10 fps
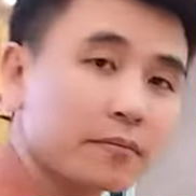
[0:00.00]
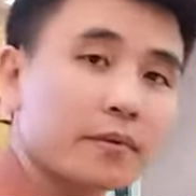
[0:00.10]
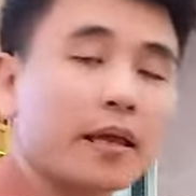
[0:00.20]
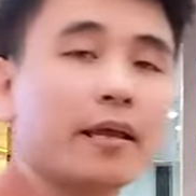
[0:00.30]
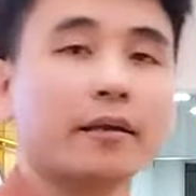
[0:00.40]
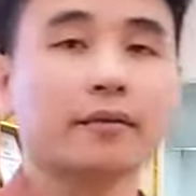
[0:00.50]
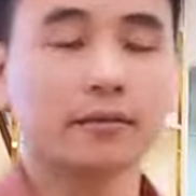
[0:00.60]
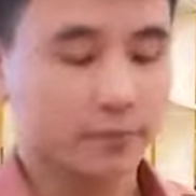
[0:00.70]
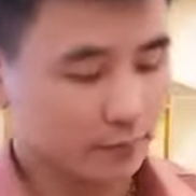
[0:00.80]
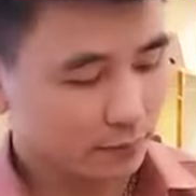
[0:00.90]
thể hiện được
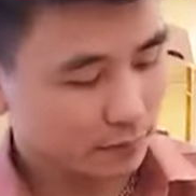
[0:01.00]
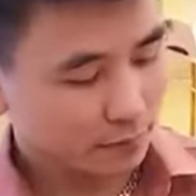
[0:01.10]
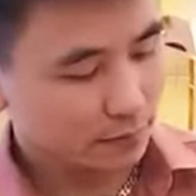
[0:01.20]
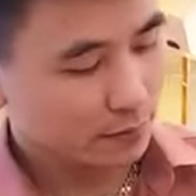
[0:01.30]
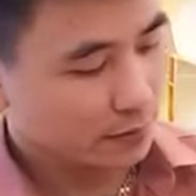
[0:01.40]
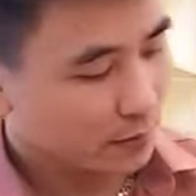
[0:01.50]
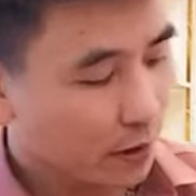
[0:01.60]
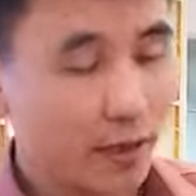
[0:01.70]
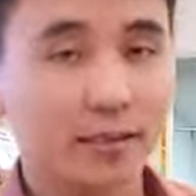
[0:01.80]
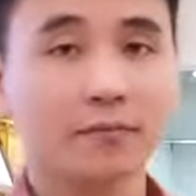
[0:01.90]

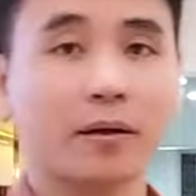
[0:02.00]
nó là sản